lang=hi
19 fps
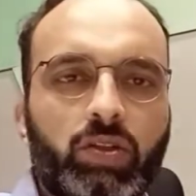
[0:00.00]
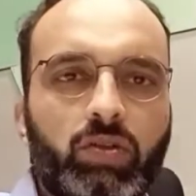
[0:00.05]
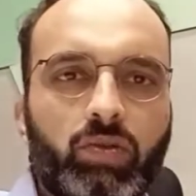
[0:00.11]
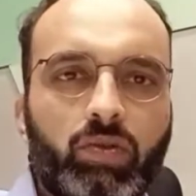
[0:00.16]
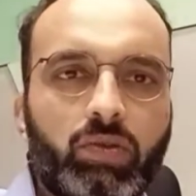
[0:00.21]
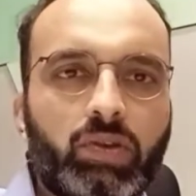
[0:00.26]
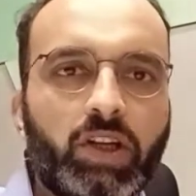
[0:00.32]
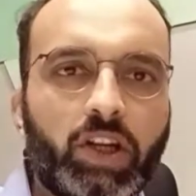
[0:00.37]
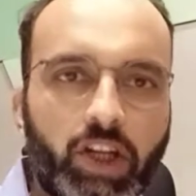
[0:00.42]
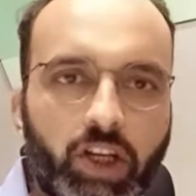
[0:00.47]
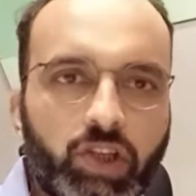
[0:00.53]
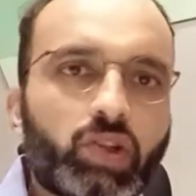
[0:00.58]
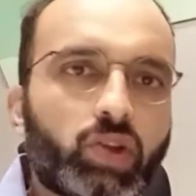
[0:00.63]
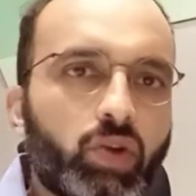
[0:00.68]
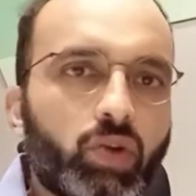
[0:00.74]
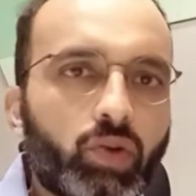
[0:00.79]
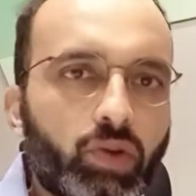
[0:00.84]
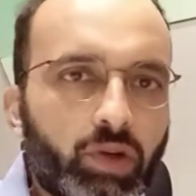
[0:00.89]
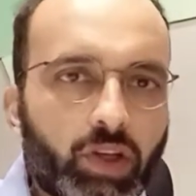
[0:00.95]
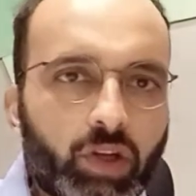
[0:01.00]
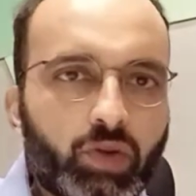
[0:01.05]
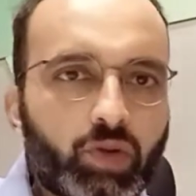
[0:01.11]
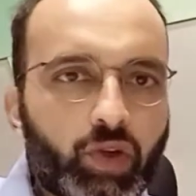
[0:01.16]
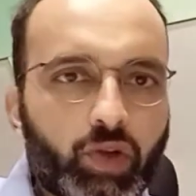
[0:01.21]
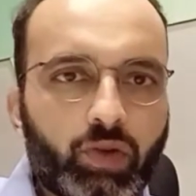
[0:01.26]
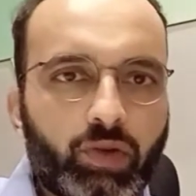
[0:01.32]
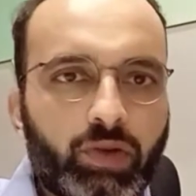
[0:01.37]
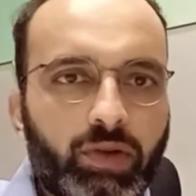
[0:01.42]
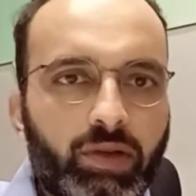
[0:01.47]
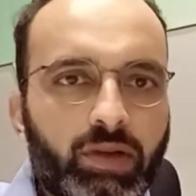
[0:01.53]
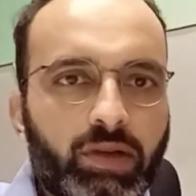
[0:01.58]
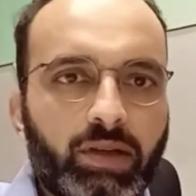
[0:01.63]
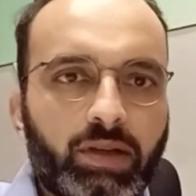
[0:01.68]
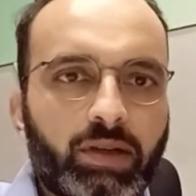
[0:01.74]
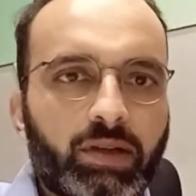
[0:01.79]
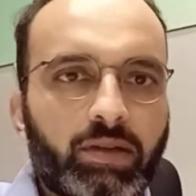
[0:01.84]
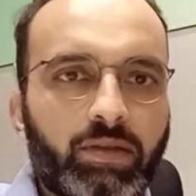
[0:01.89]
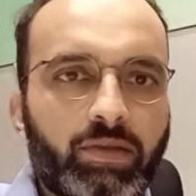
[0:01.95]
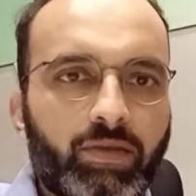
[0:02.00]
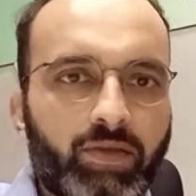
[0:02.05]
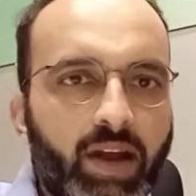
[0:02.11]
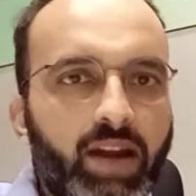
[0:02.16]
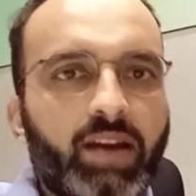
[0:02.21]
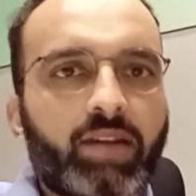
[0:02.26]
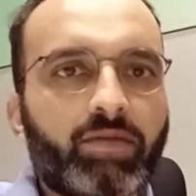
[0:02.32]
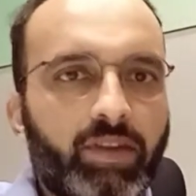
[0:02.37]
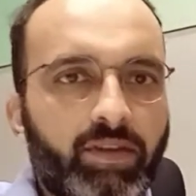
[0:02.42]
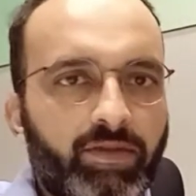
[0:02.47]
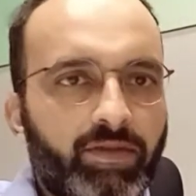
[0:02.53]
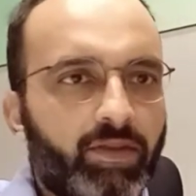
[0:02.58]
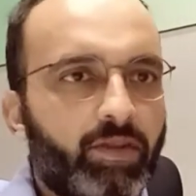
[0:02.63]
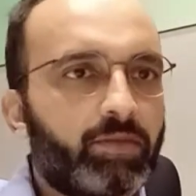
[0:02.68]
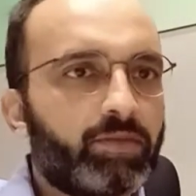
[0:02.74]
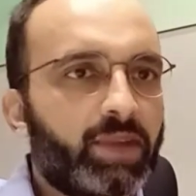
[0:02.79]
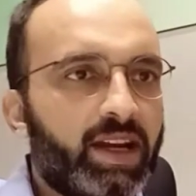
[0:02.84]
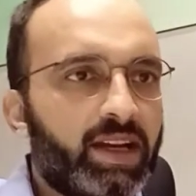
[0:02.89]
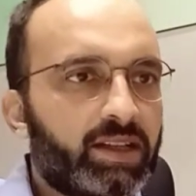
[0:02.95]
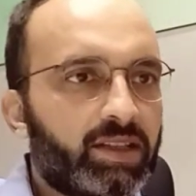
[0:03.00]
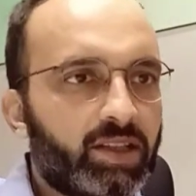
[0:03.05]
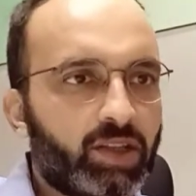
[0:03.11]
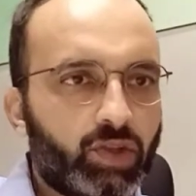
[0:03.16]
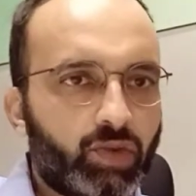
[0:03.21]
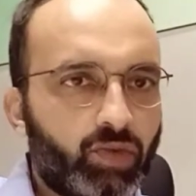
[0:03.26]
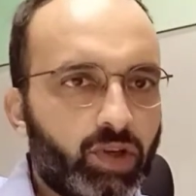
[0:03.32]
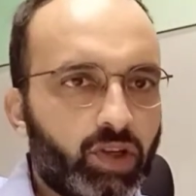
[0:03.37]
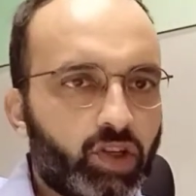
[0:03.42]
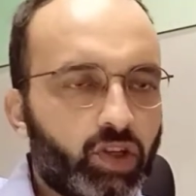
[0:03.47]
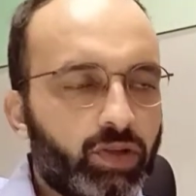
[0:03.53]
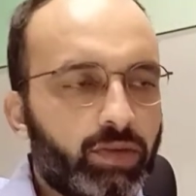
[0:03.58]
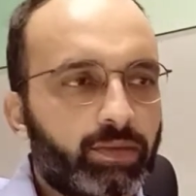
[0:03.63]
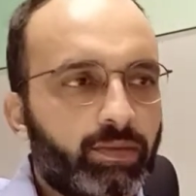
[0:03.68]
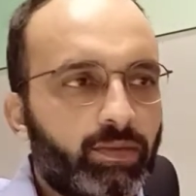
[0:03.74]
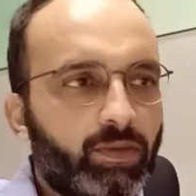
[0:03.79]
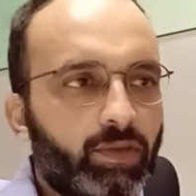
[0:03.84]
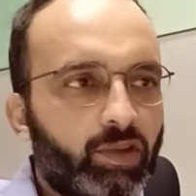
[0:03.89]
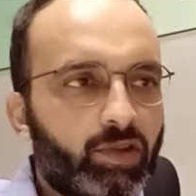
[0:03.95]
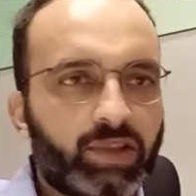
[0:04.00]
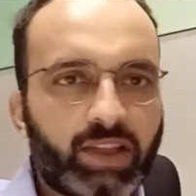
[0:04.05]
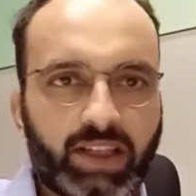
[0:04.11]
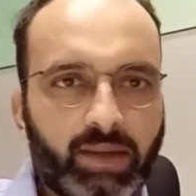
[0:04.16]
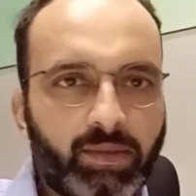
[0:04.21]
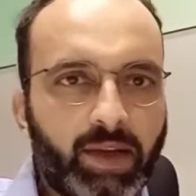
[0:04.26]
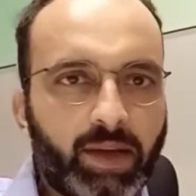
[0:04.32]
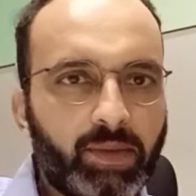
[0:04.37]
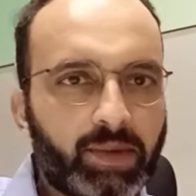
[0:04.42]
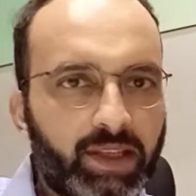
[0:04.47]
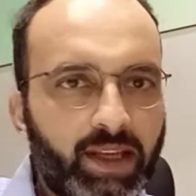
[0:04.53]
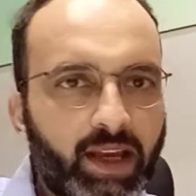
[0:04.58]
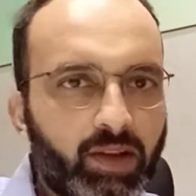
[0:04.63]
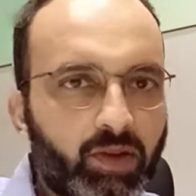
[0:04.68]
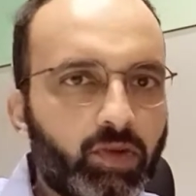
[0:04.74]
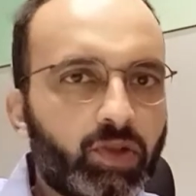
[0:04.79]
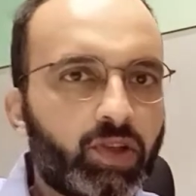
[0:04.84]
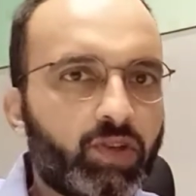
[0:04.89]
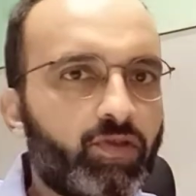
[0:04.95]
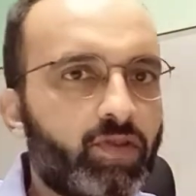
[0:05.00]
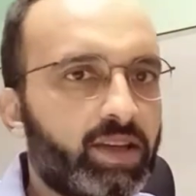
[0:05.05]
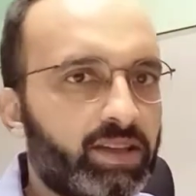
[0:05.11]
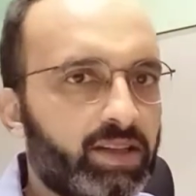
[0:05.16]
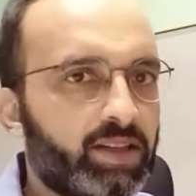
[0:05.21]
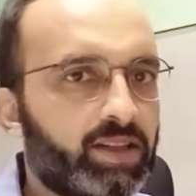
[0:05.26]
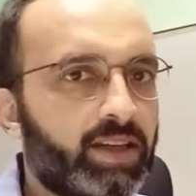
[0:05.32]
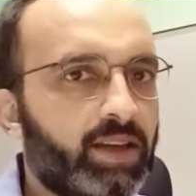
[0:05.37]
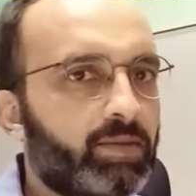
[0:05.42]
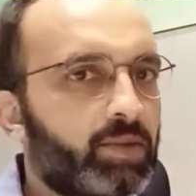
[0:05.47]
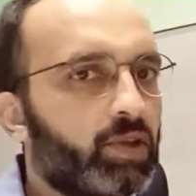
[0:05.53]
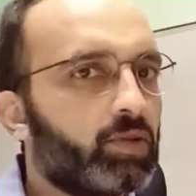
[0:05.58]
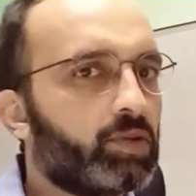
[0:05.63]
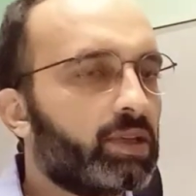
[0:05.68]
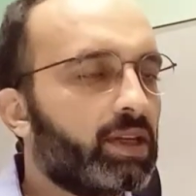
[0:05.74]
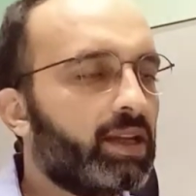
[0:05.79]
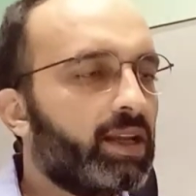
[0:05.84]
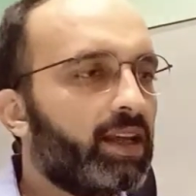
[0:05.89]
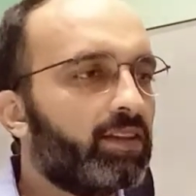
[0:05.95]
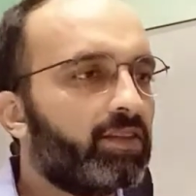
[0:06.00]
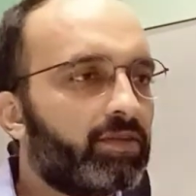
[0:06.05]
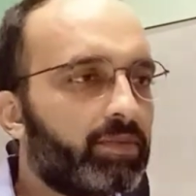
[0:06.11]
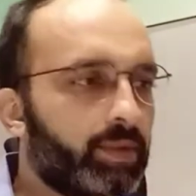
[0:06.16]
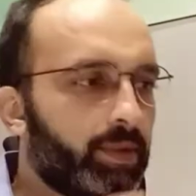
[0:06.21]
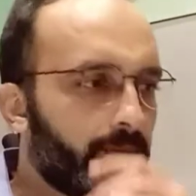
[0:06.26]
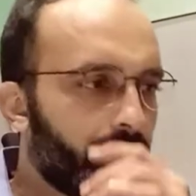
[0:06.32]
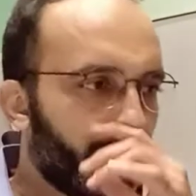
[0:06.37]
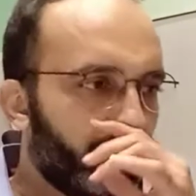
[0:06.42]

तो इट इज़ गुड यू शुड रन अवे फ्रॉम दैट सिचुएशन तो जैसे मैंने बताया कुछ स्ट्रेस अच्छे भी होते हैं लाइफ में